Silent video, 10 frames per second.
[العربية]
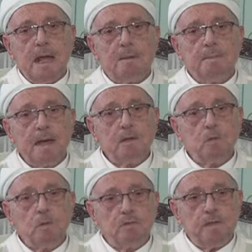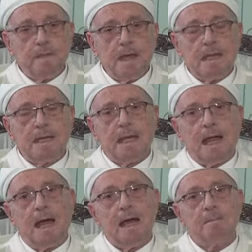امان في ذلك
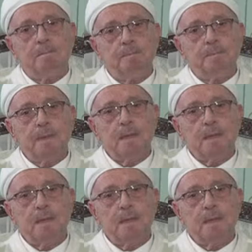العام